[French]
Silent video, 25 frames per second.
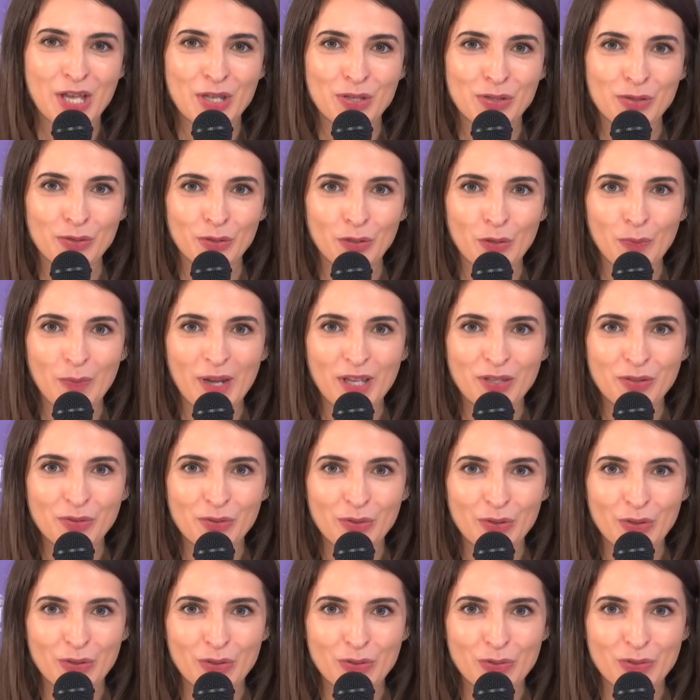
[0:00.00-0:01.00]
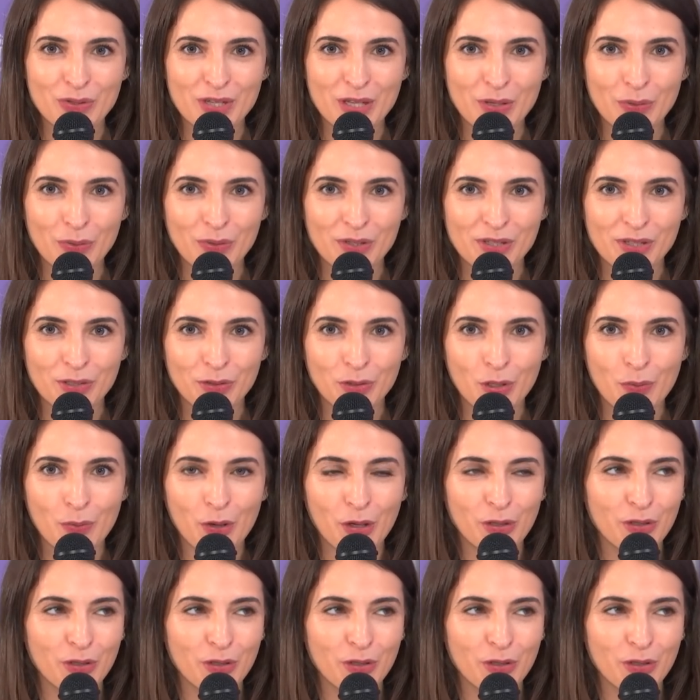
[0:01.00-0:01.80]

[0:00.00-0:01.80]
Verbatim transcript: Sur le plateau euh, du Salon des entrepreneurs,